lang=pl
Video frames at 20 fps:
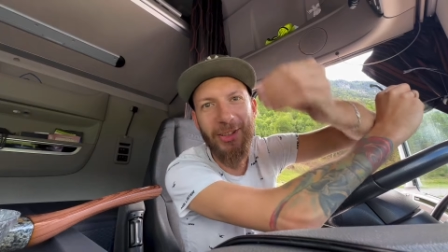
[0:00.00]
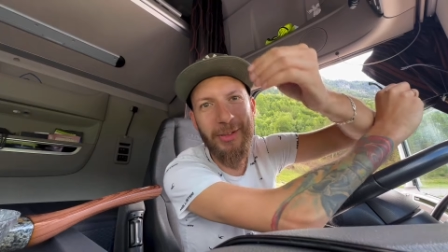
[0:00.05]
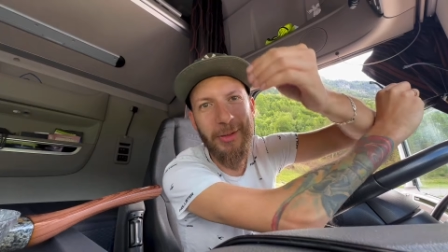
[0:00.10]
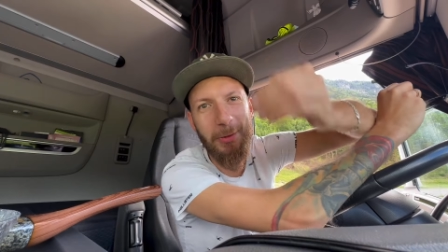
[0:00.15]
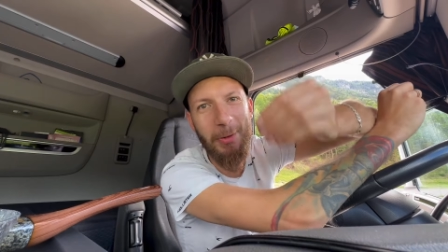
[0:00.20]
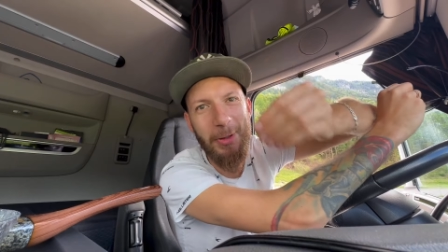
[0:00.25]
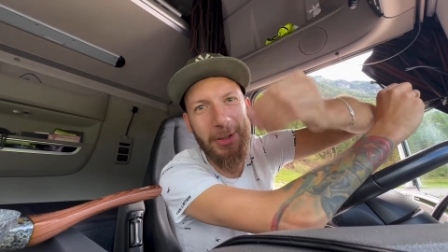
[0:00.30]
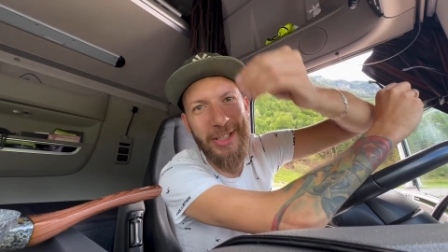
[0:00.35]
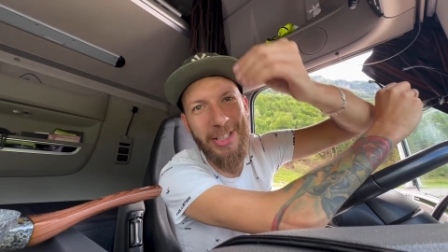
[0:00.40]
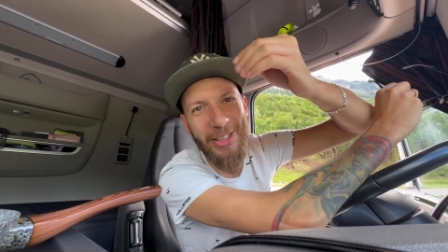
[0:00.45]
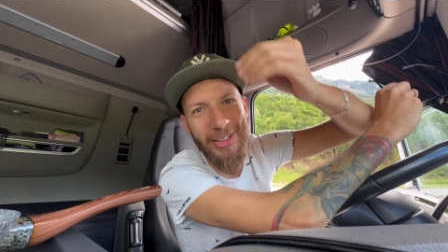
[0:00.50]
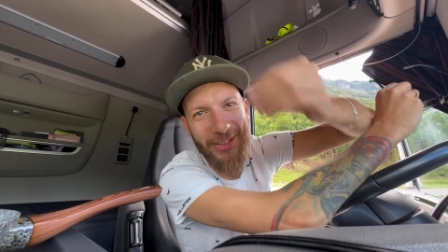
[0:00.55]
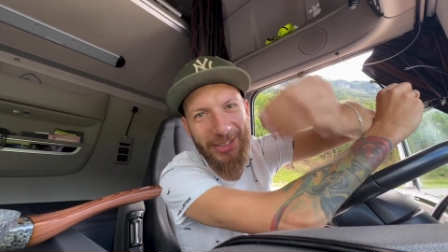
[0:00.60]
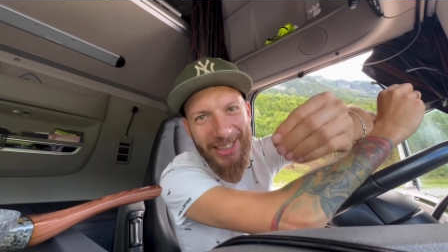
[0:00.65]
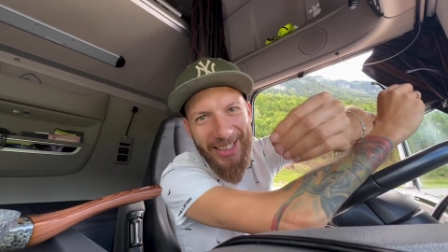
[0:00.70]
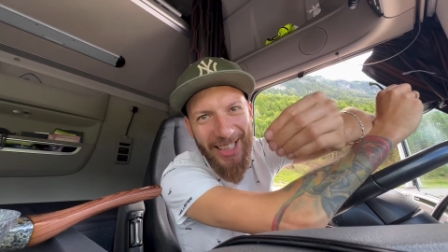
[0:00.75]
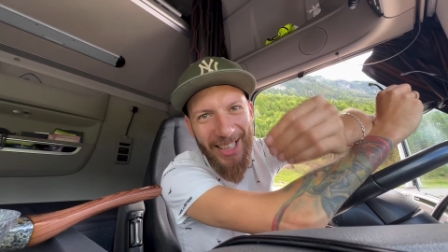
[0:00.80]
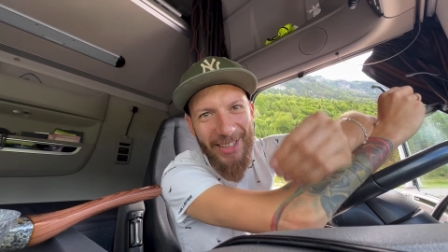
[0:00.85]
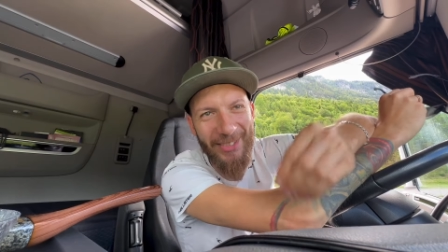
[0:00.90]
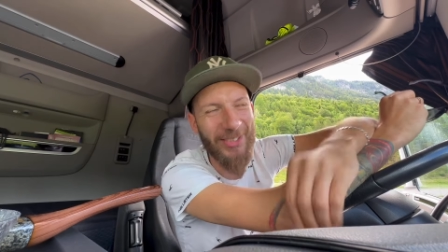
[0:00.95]
i wyłącznie od
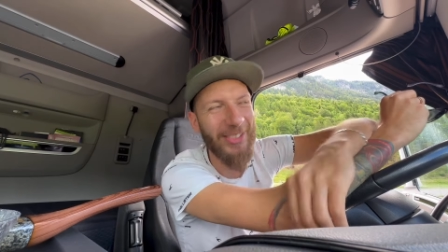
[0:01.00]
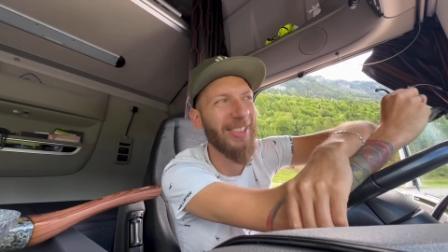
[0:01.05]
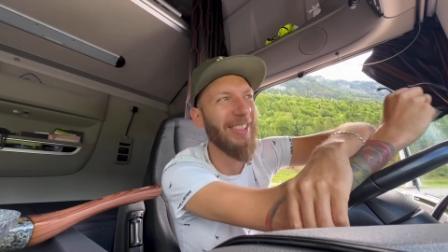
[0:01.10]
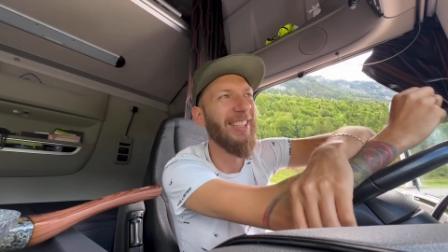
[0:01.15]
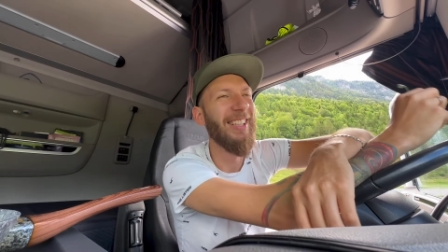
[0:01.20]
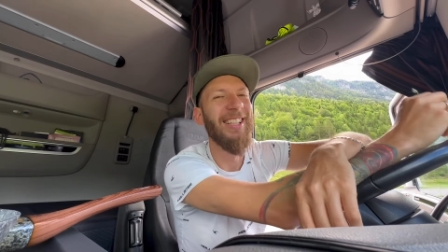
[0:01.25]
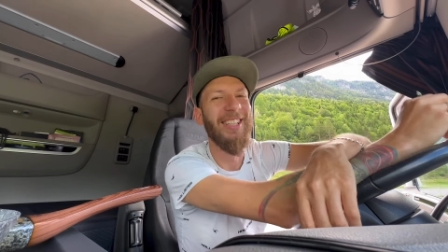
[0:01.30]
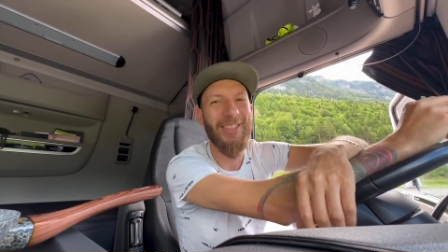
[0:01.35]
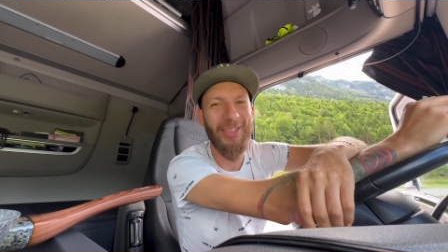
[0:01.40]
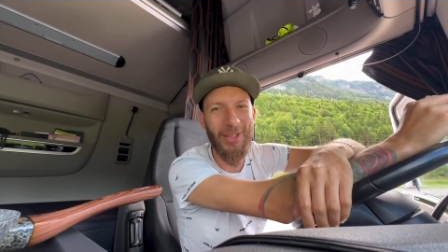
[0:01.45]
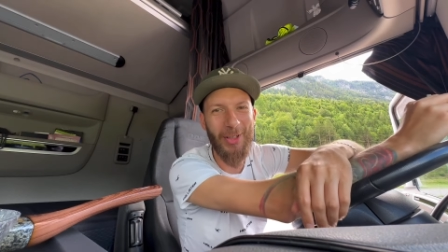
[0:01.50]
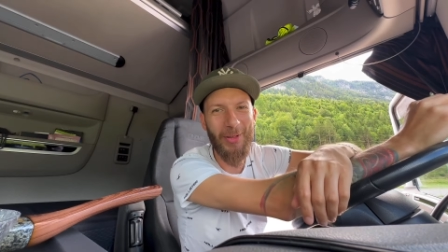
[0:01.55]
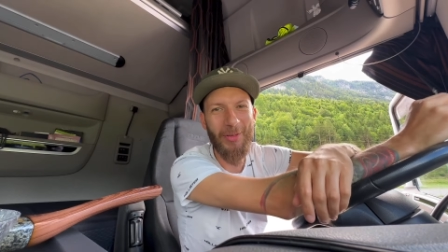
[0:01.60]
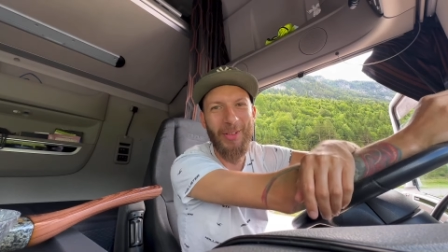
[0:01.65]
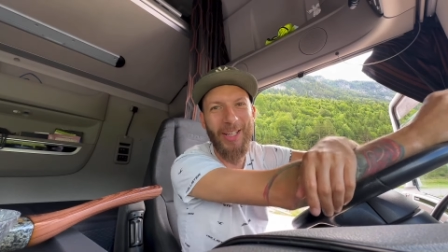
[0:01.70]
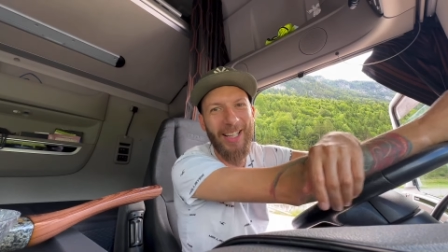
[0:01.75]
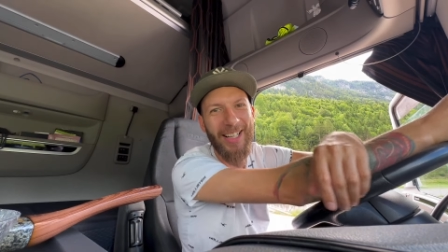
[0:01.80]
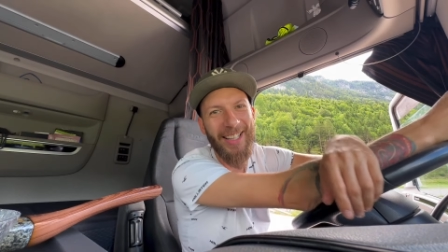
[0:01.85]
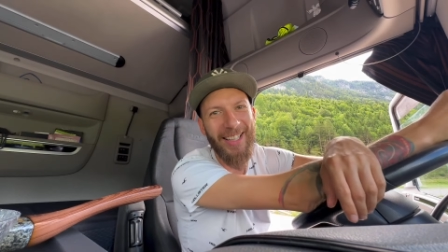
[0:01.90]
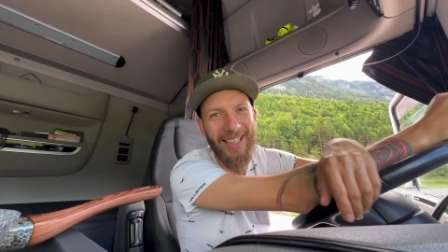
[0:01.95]
kawy.
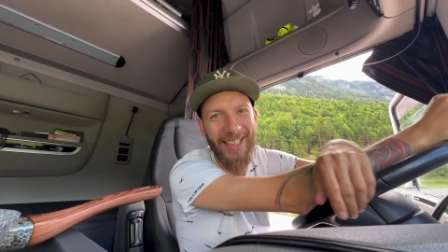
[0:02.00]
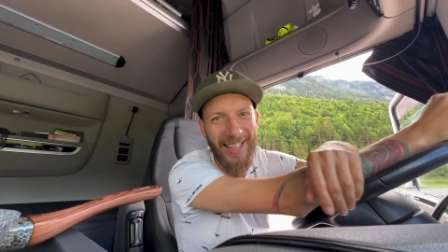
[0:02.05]
Dobra,